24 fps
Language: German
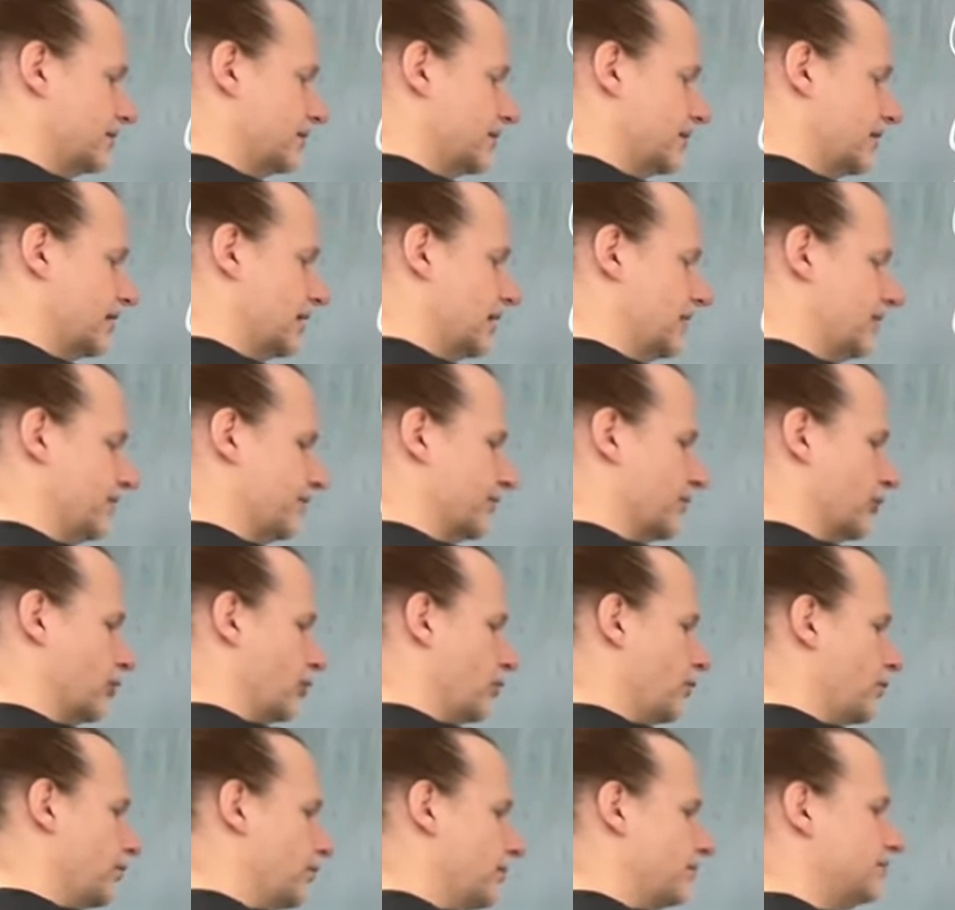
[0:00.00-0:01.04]
ähm,
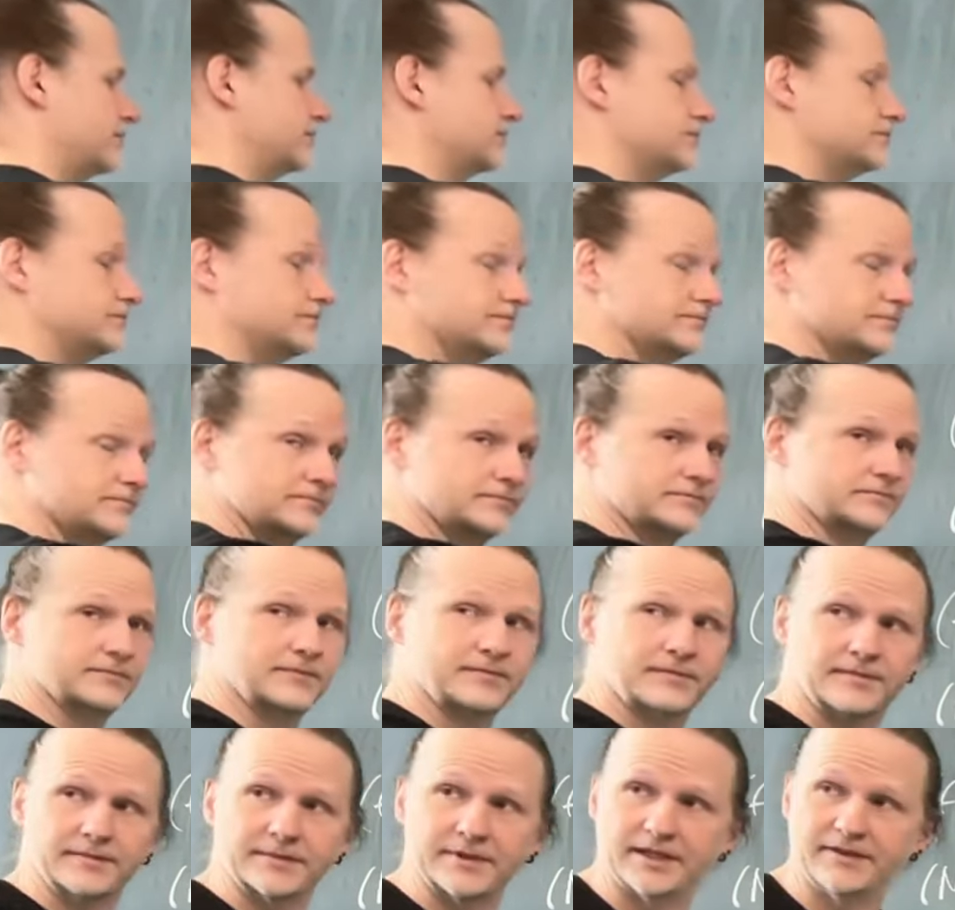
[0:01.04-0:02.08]
um
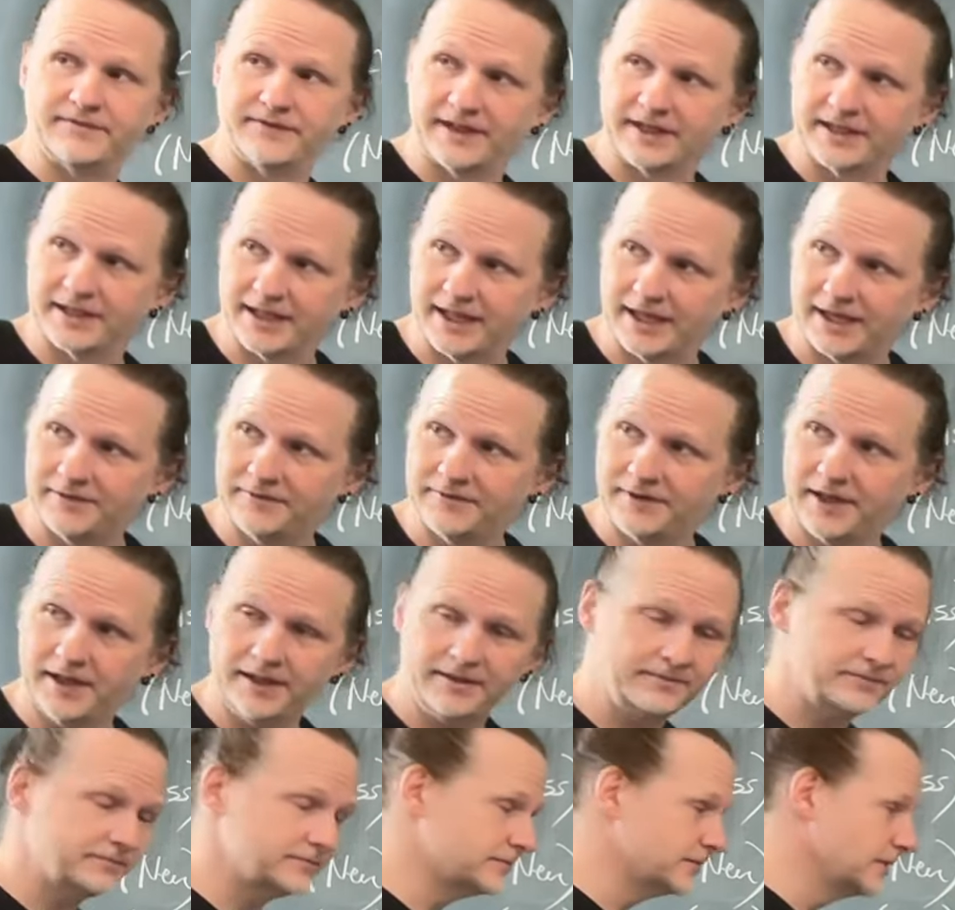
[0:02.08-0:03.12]
den Winkel
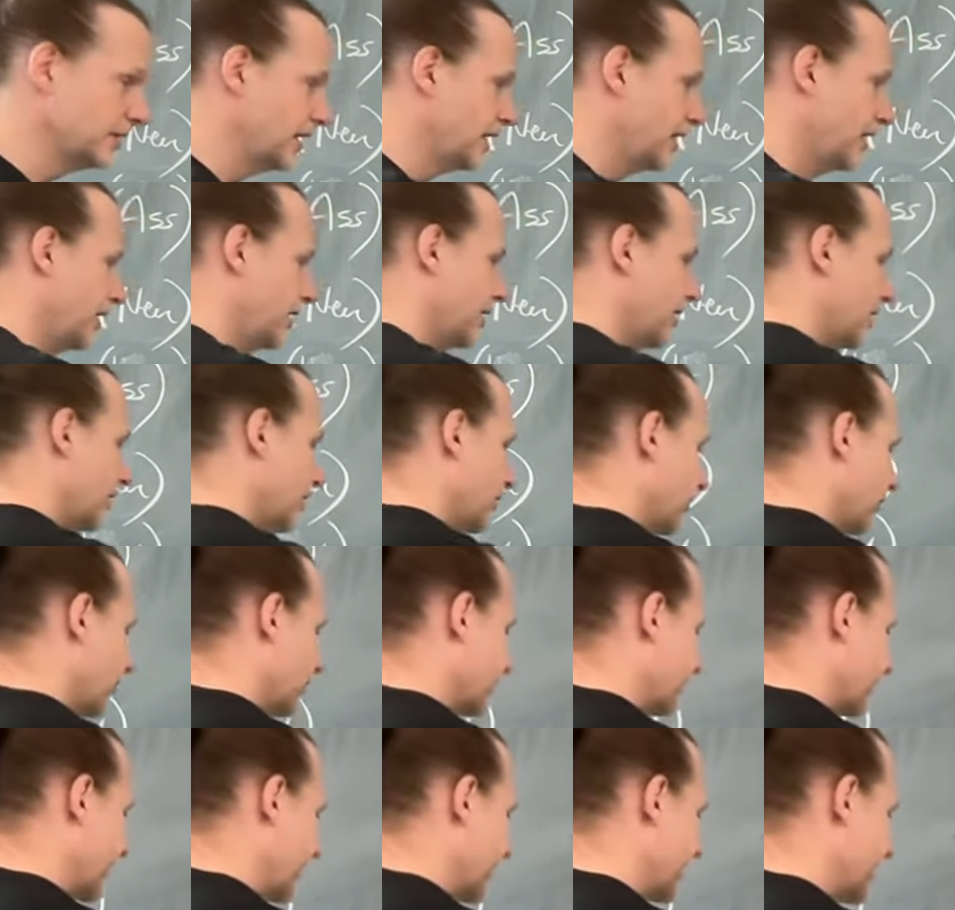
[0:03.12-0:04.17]
Alpha.
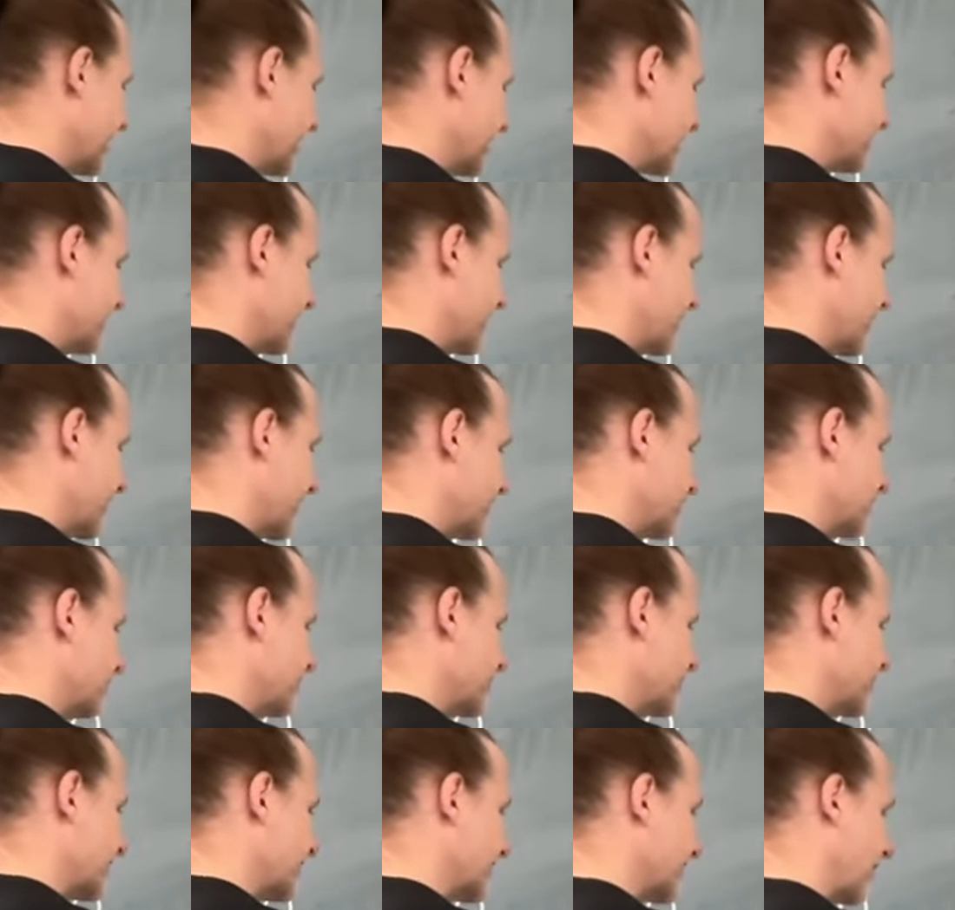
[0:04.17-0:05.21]
Und wenn ich das verkette
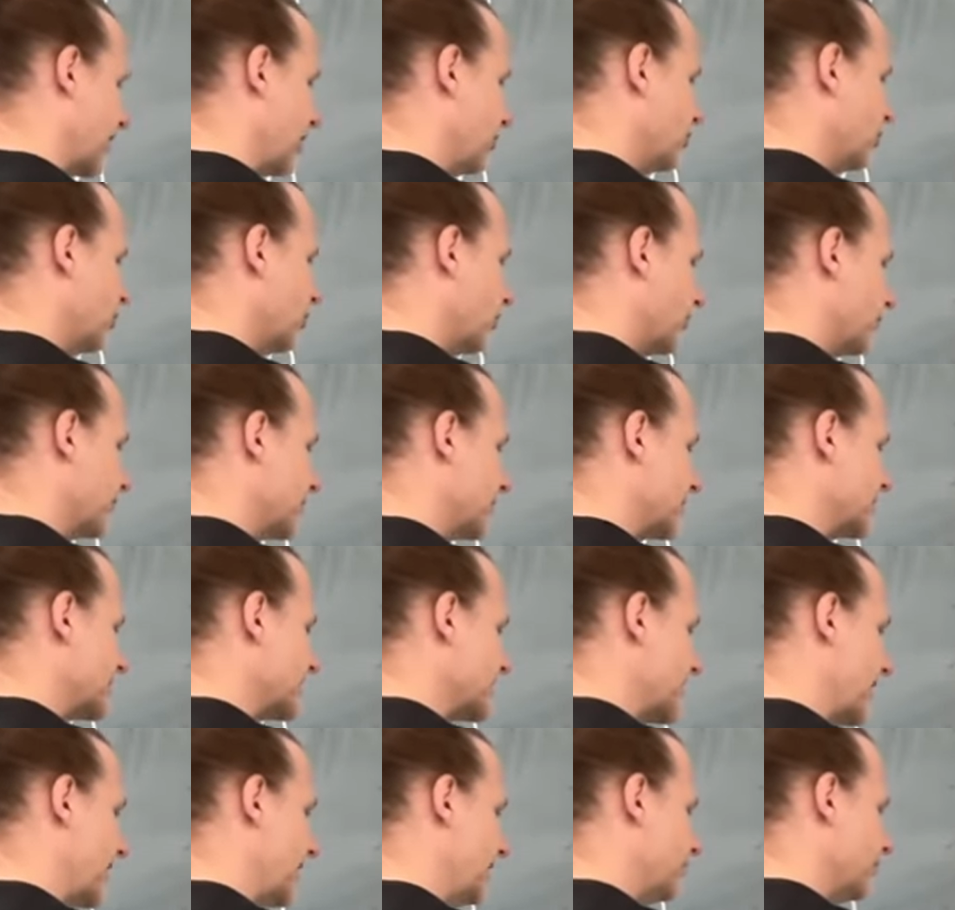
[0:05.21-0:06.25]
mit der Drehung um
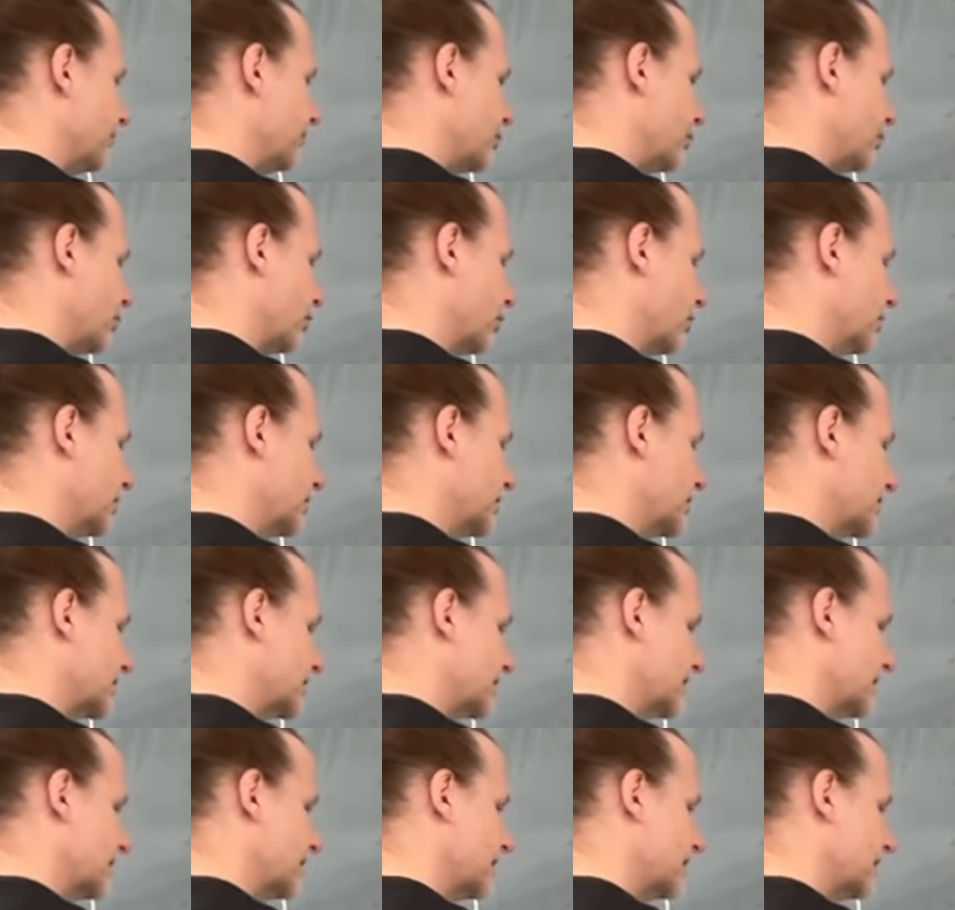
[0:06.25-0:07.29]
denselben Punkt,